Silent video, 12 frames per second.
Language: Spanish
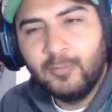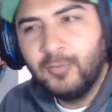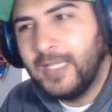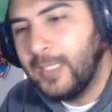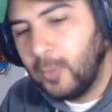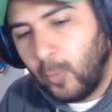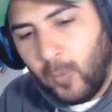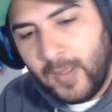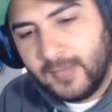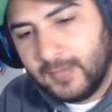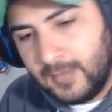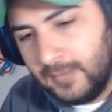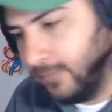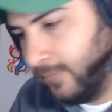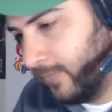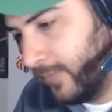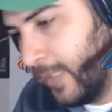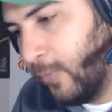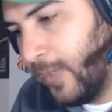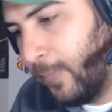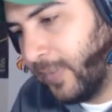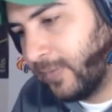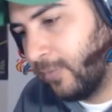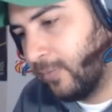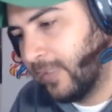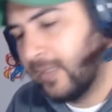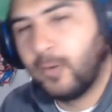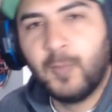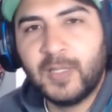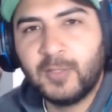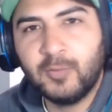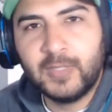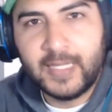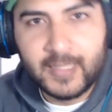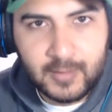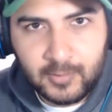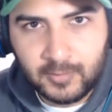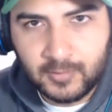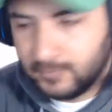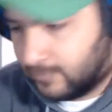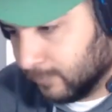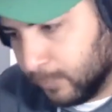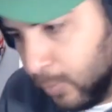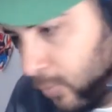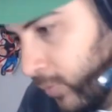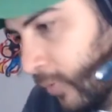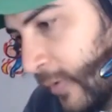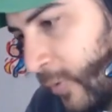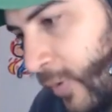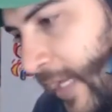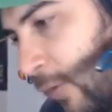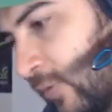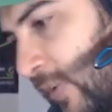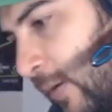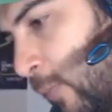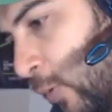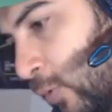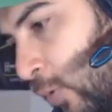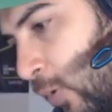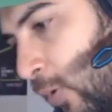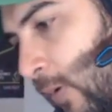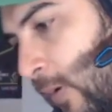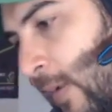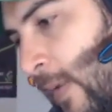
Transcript: un, delincuente es una persona que comete un delito. Punto. Eso ya lo sabemos todo.